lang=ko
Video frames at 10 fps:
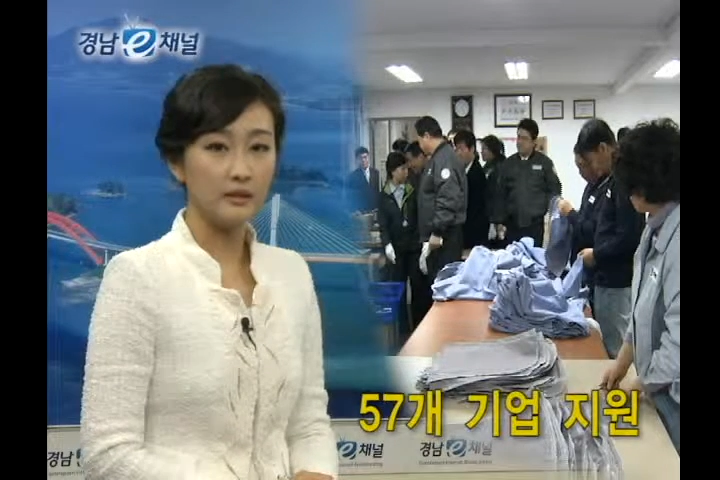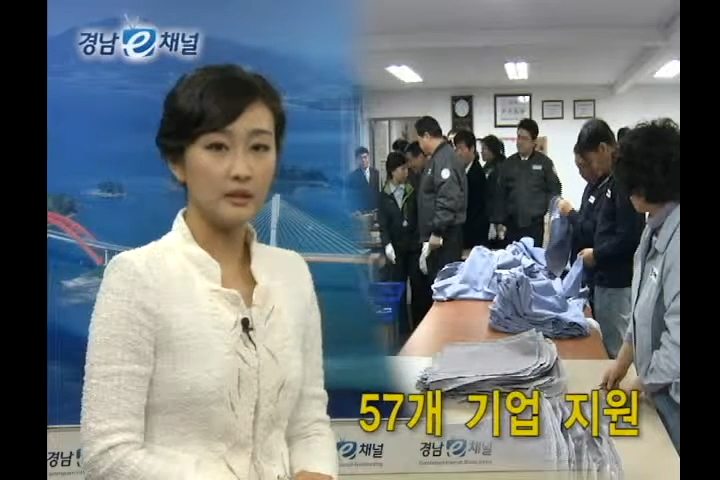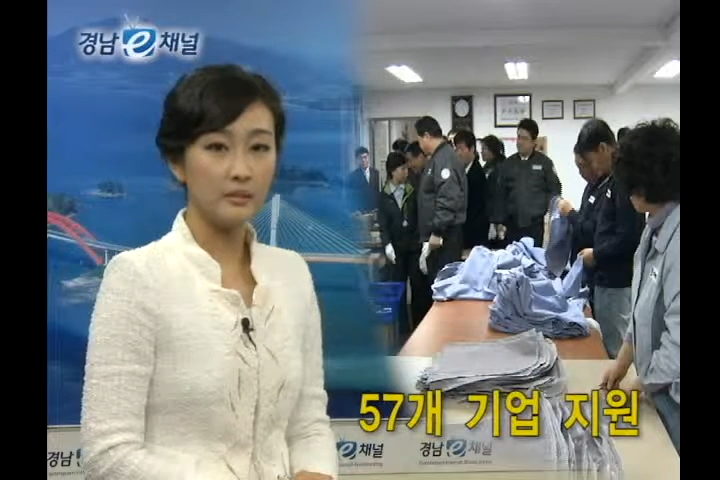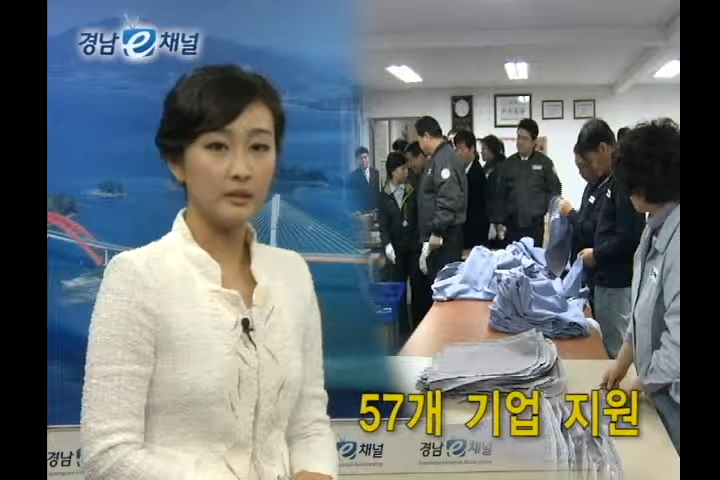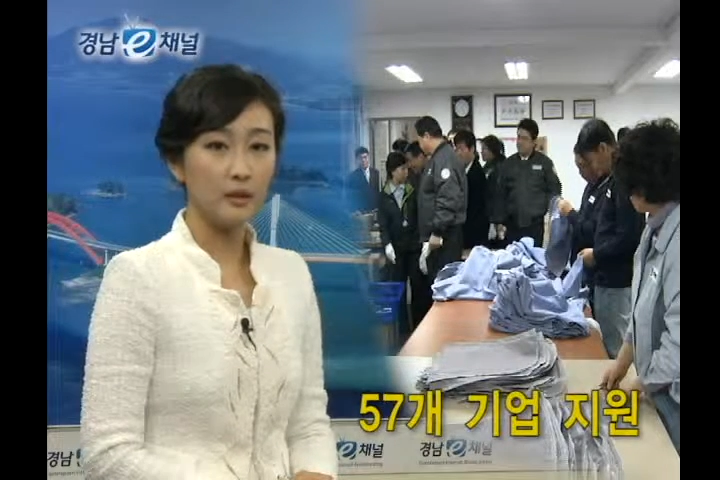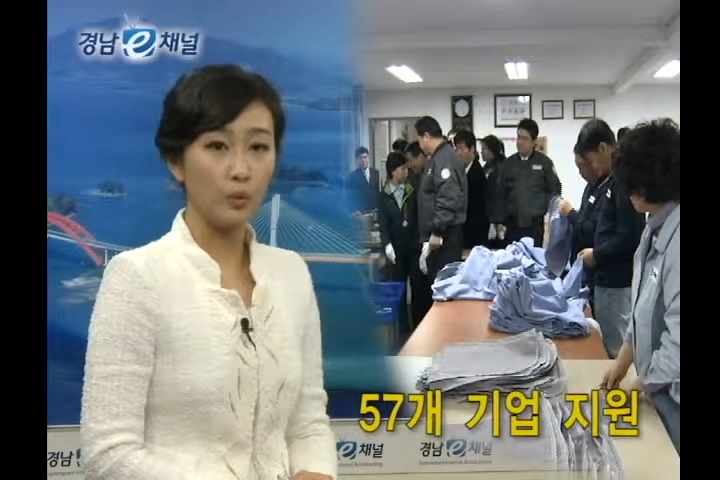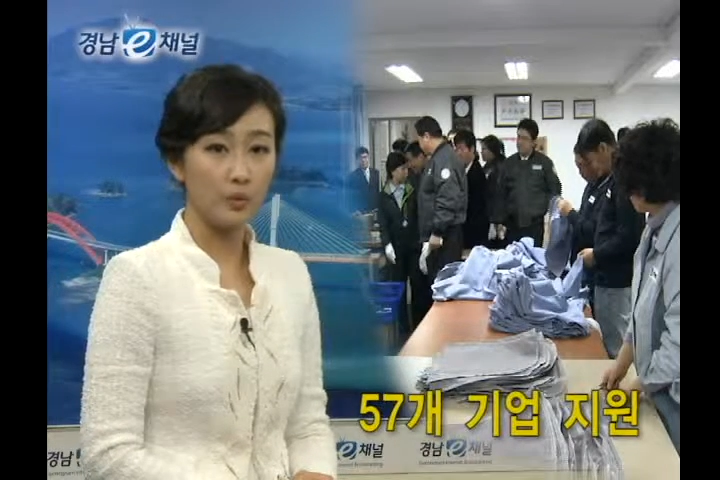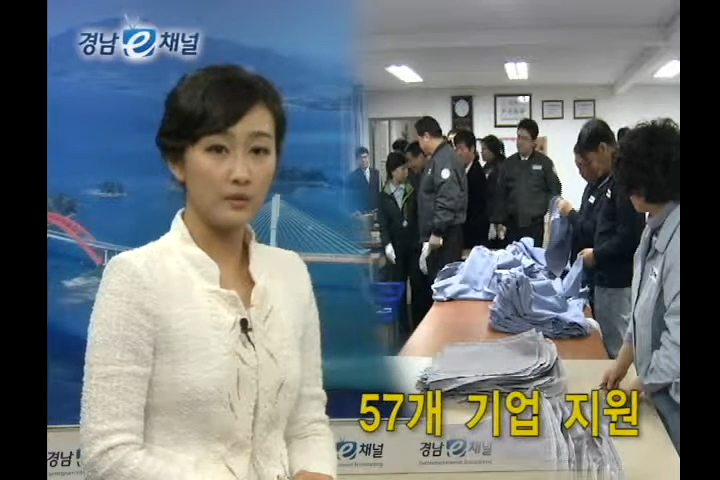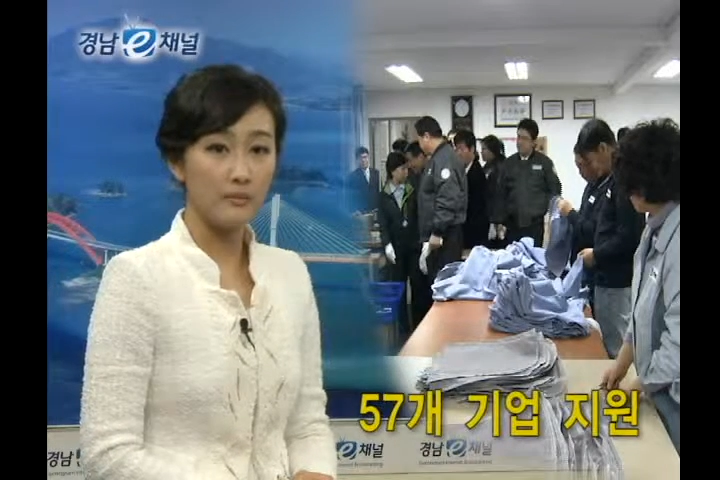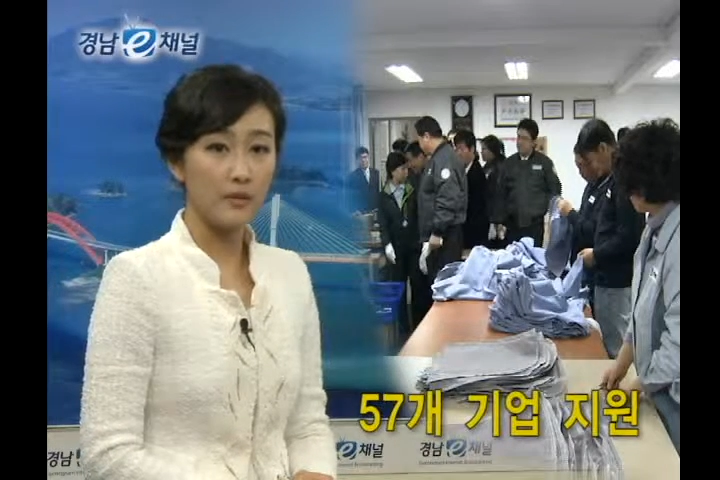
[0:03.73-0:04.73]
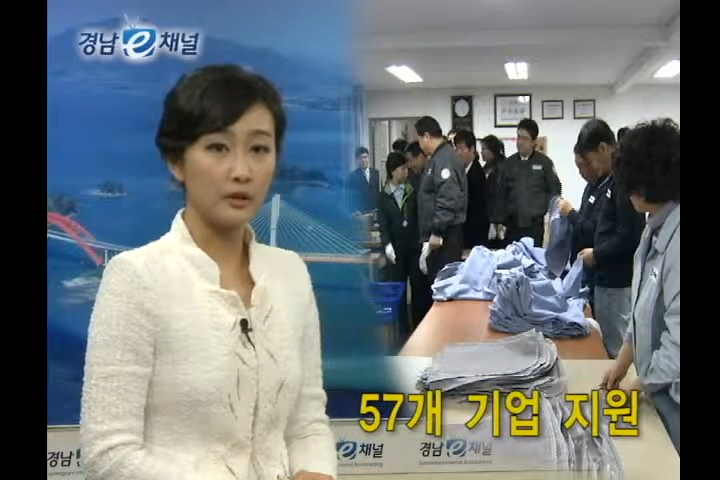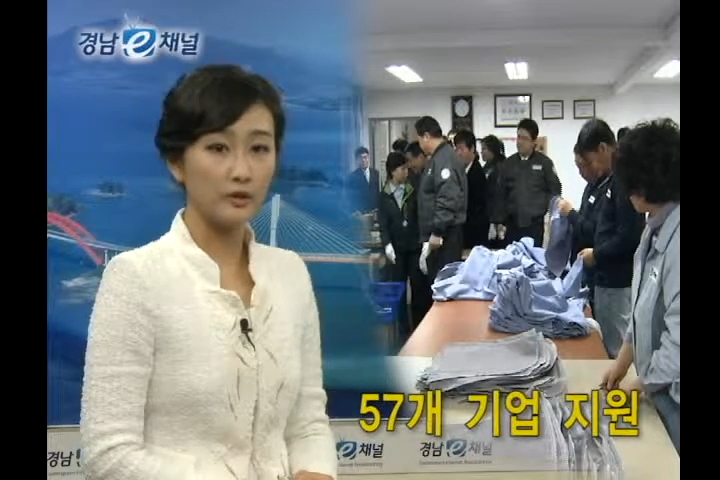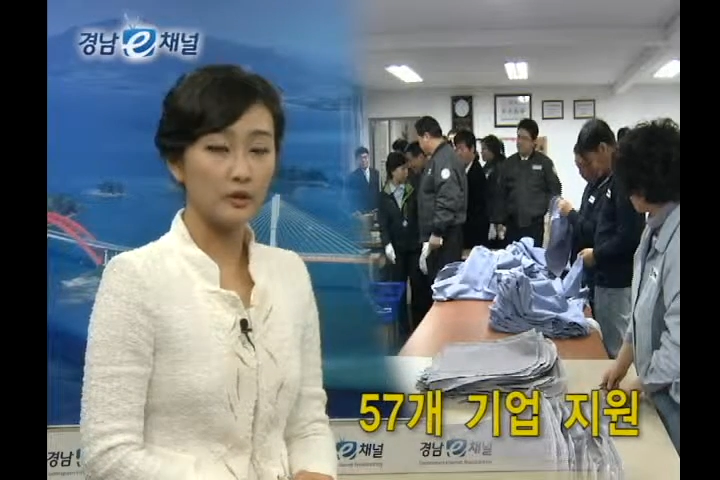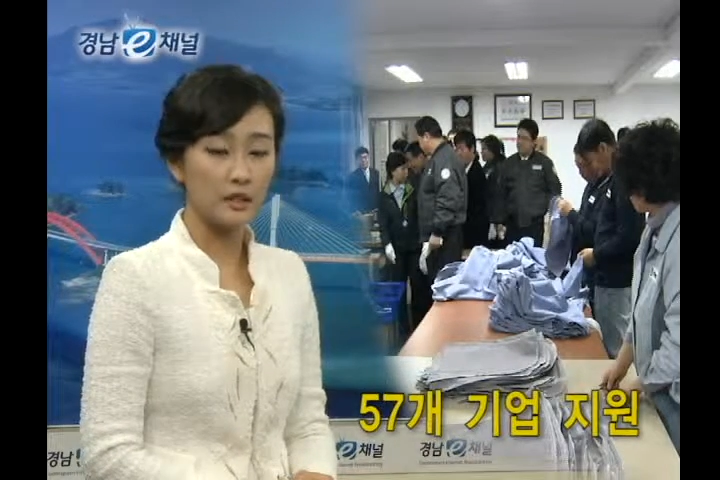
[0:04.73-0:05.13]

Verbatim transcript: 21억 5천만 원을